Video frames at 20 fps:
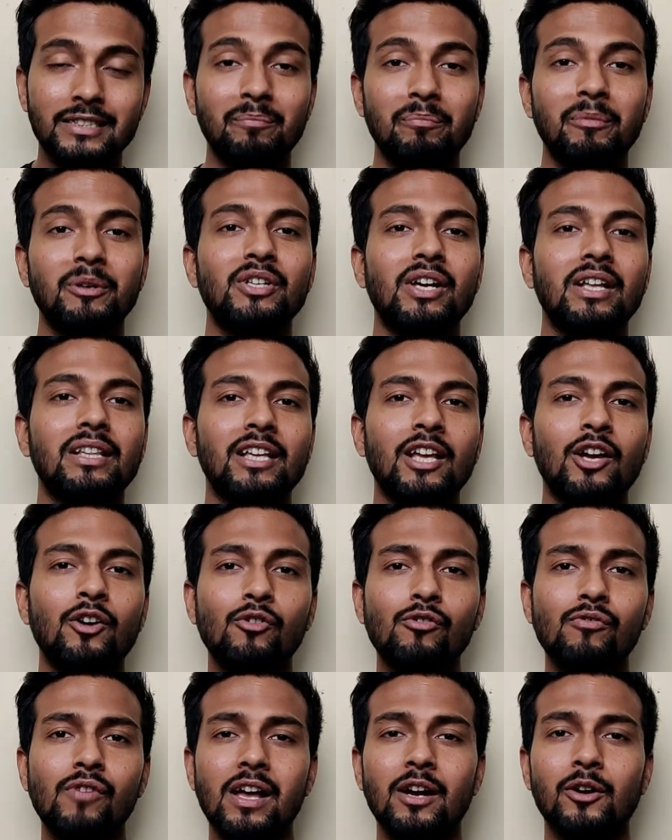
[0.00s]
शिपमेंट जाती है
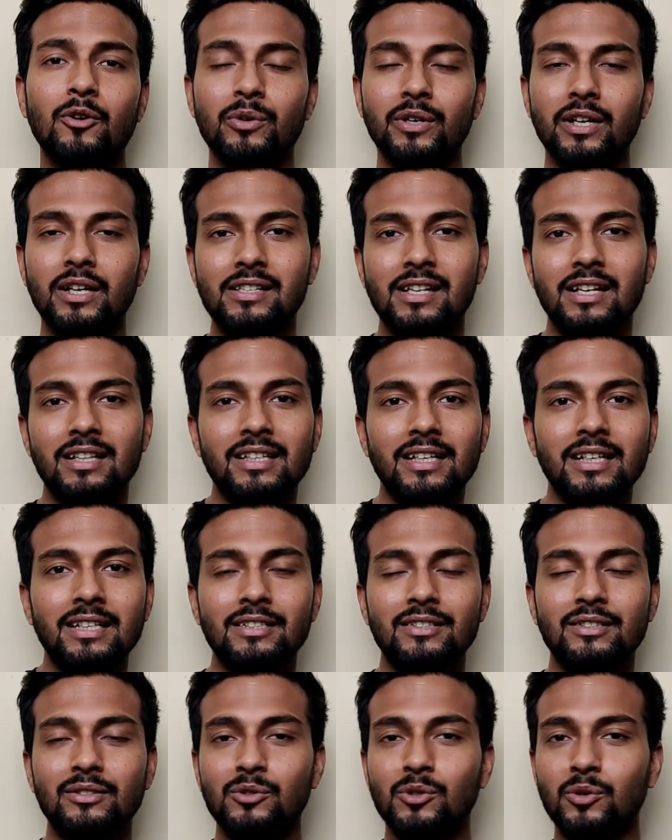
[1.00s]
वो वाया कुरियर जाती है
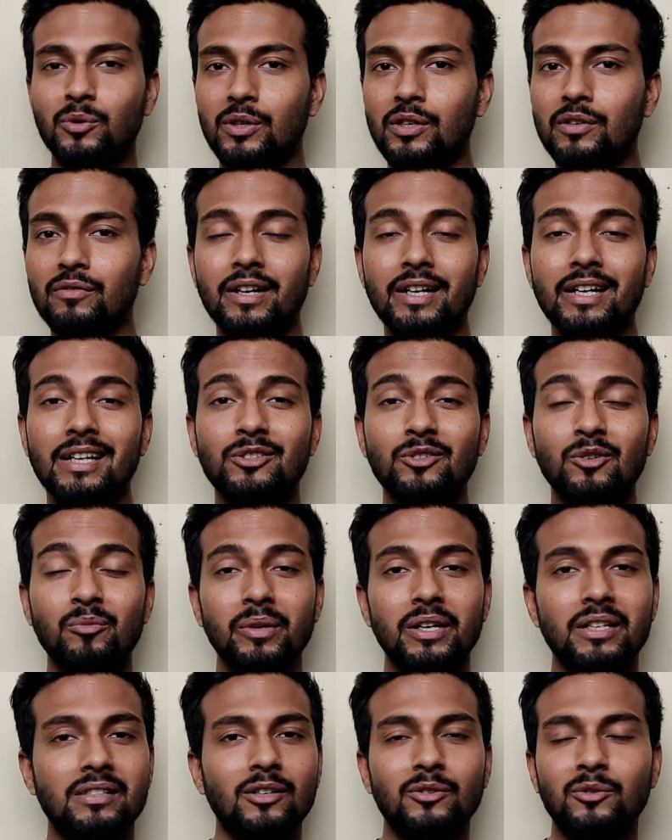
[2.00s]
जिस जो कि फेडेक्स
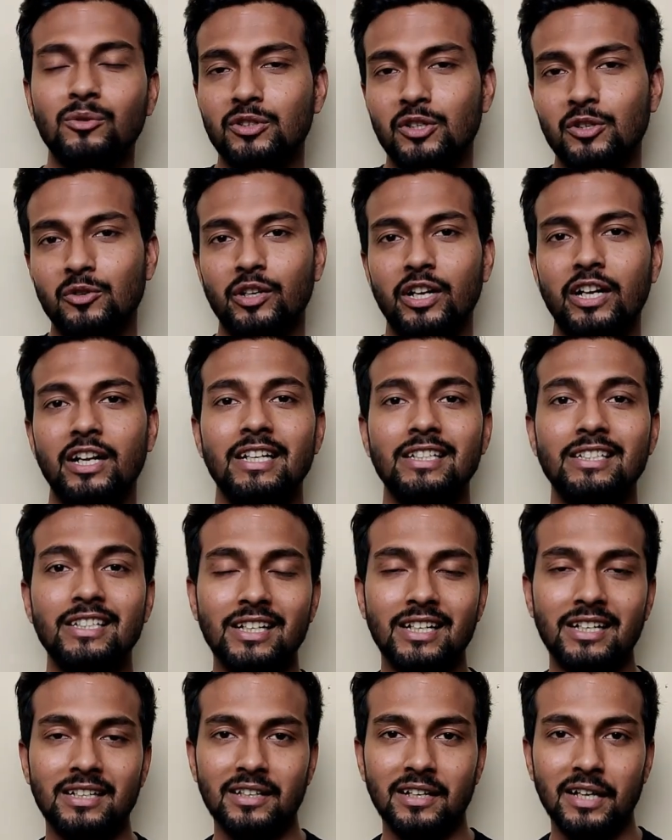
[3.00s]
यू या दूसरे कुरियर
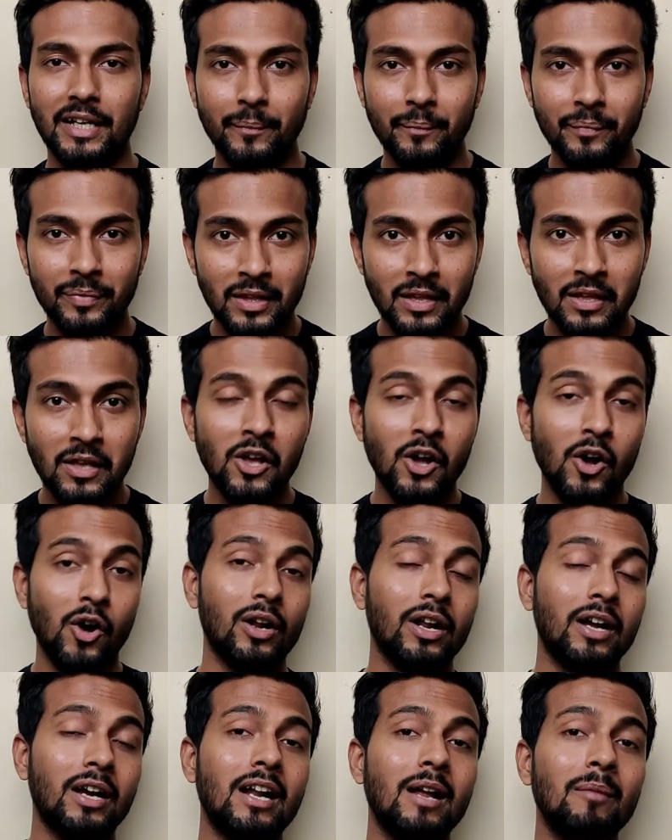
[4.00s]
एजेंट करते हैं
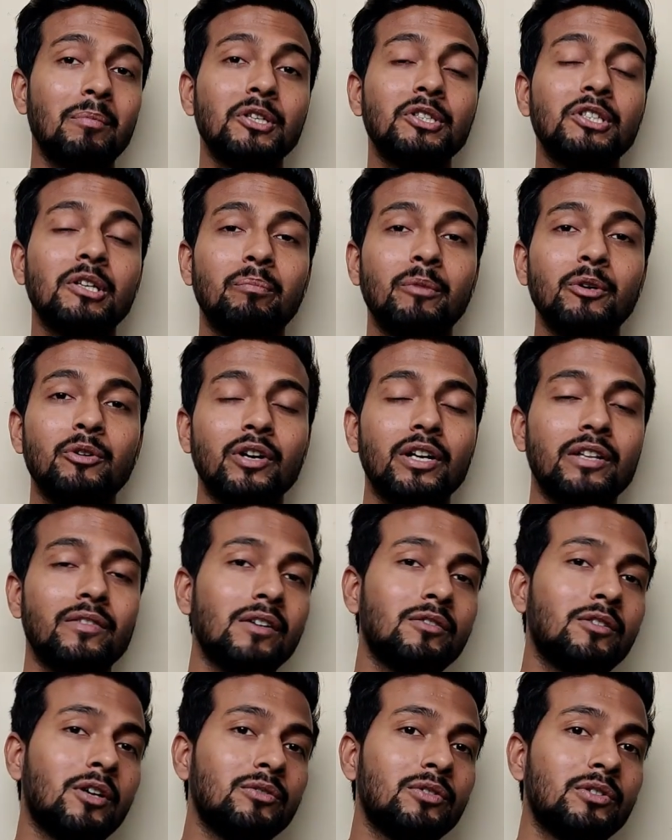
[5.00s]
और अगर आपकी शिपमेंट ट्वेंटी
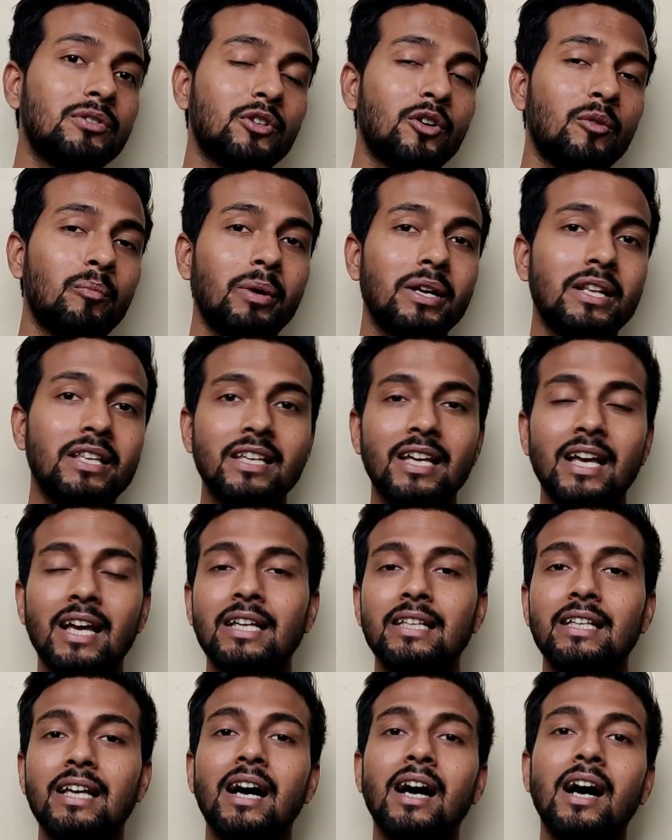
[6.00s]
फाइव थाउजेंड से ऊपर की
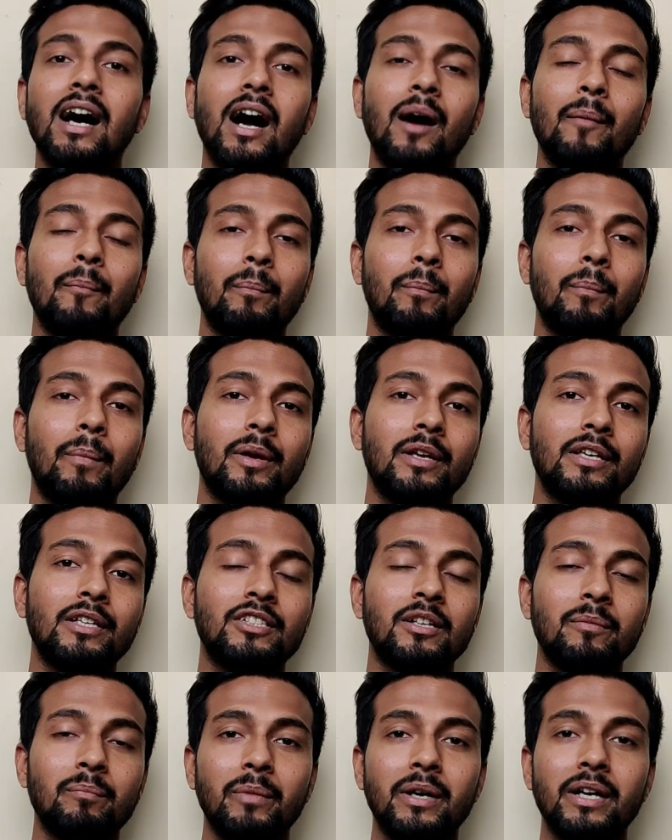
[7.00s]
है या
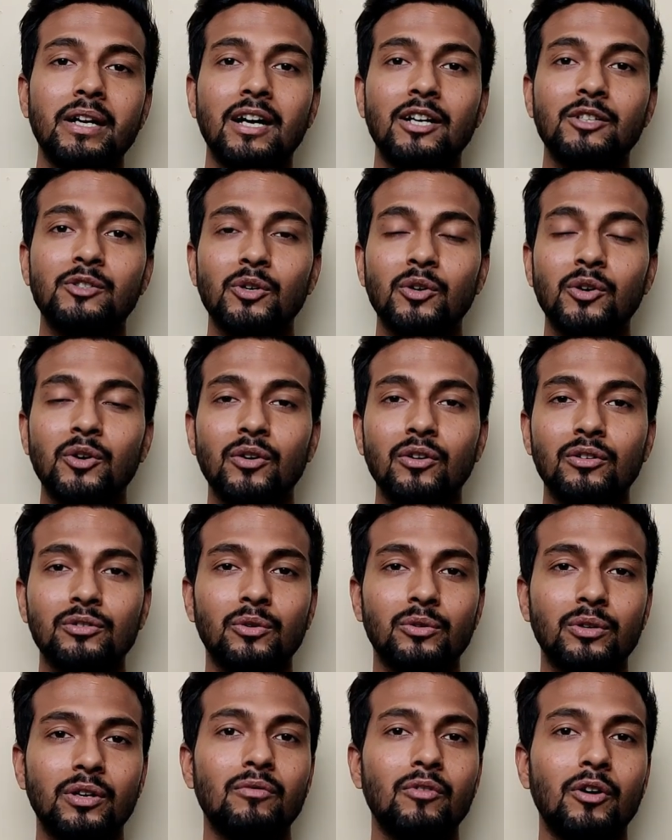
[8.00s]
आपकी शिपमेंट का जो
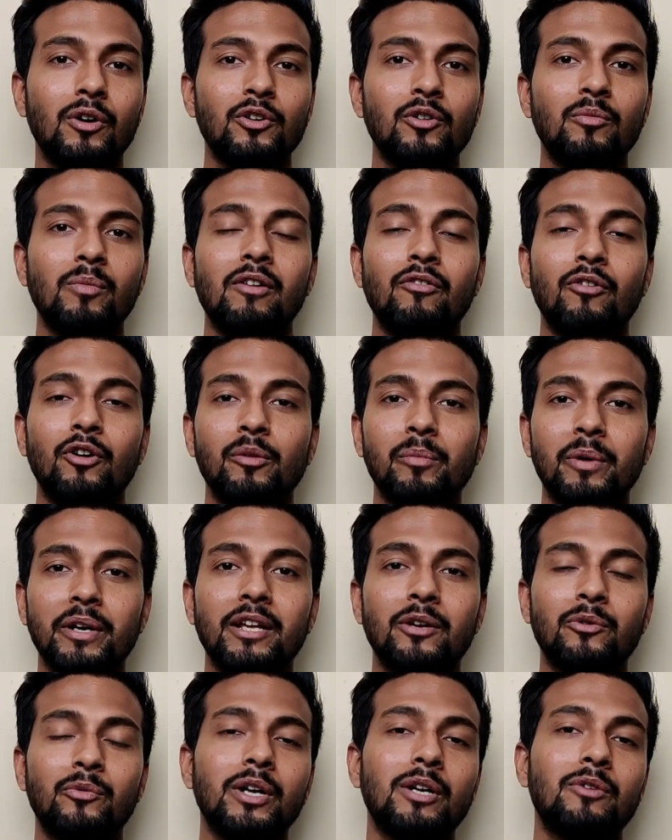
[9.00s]
टोटल वॉल्यूम है
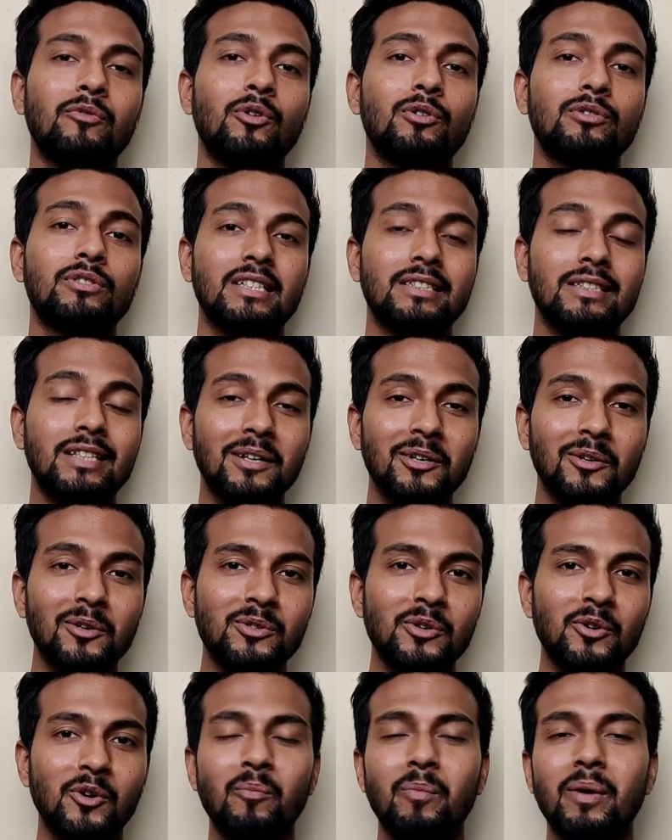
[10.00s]
वॉल्यूमेटिक वेट वो सत्तर
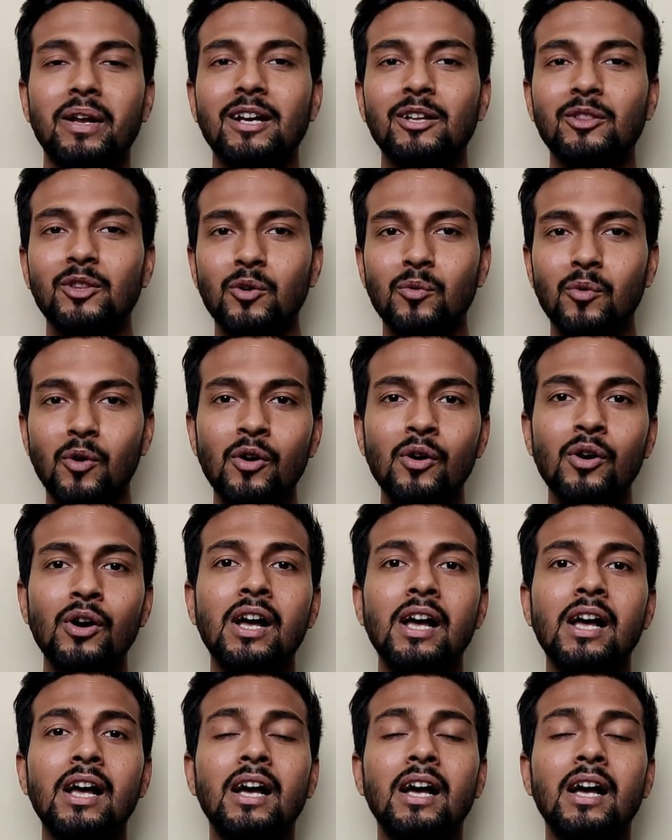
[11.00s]
किलो से ऊपर है तो वो